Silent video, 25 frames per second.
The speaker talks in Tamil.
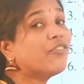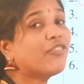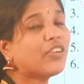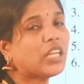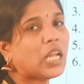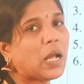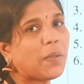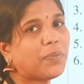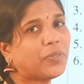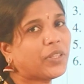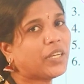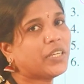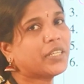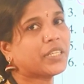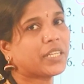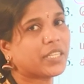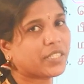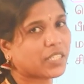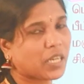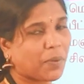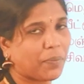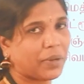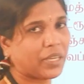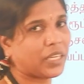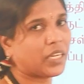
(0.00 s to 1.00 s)
இந்த ஃபினாத்தலின்
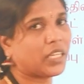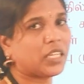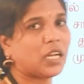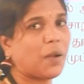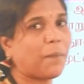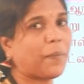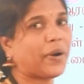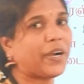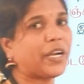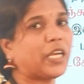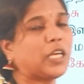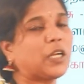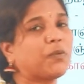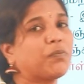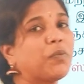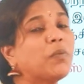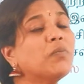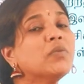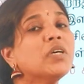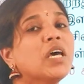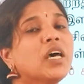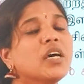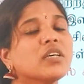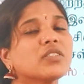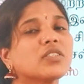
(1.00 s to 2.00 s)
டெஸ்ட் அப்படிங்கிறதெல்லாம்
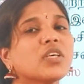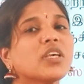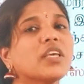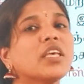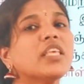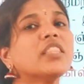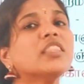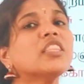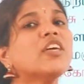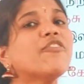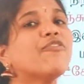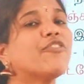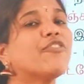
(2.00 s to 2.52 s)
பண்ணியிருப்போம் ஸோ இந்த